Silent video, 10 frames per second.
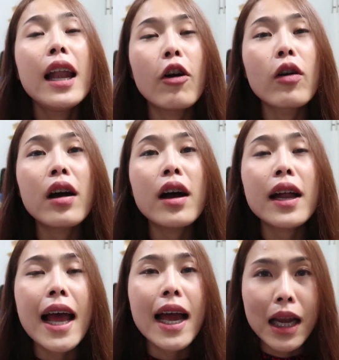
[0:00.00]
แล้วก็
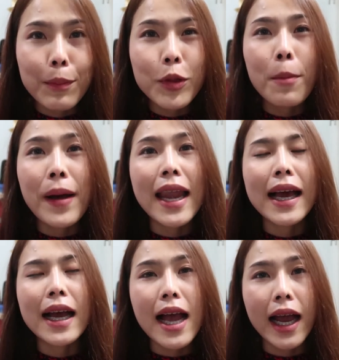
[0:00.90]
ถ้าคลิปต่อไป
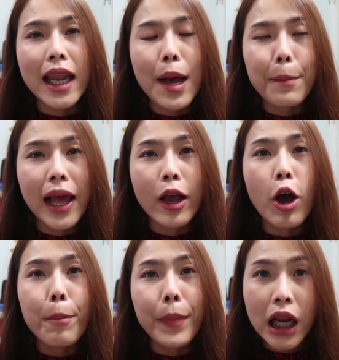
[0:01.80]
นะคะ อยากให้ทำอะไร
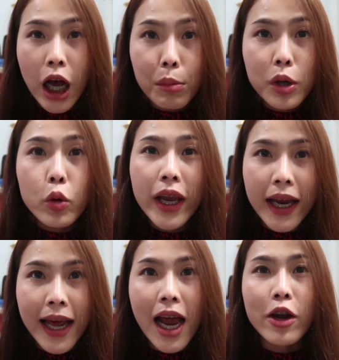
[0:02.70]
คอมเมนต์เข้ามาคุย
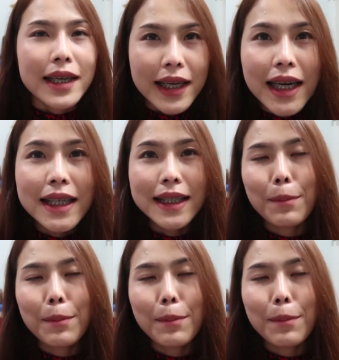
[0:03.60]
กันได้นะก็